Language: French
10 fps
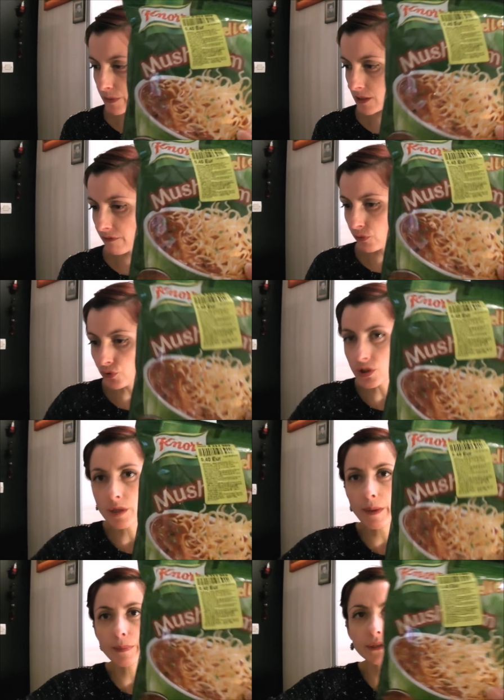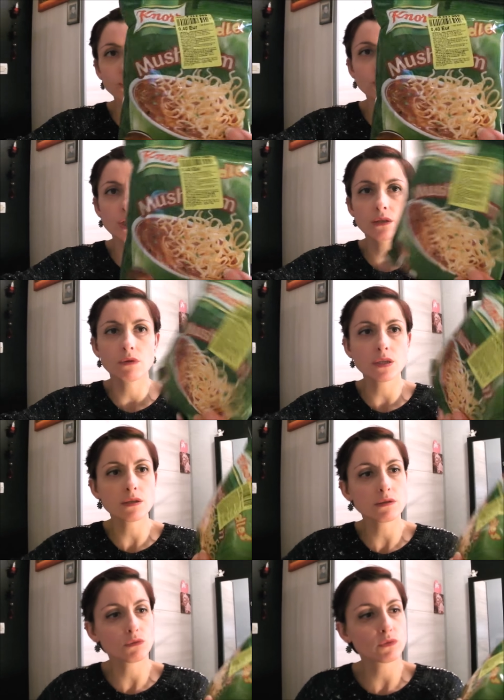parce que ça fait longtemps que j'avais pas pris de nouilles
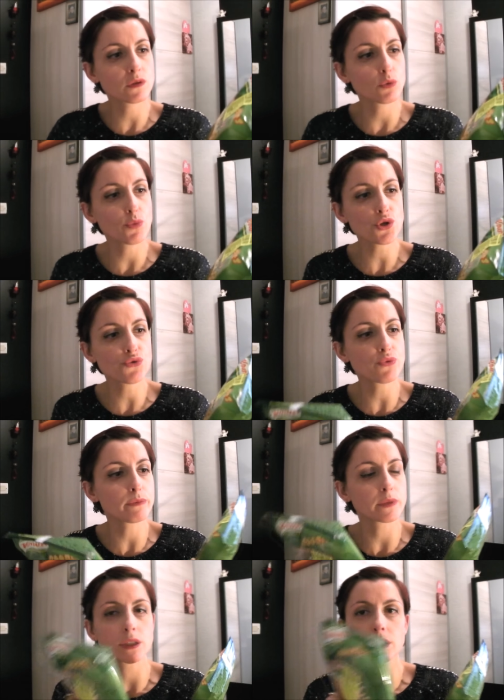chinoises. Donc c'est mushroom.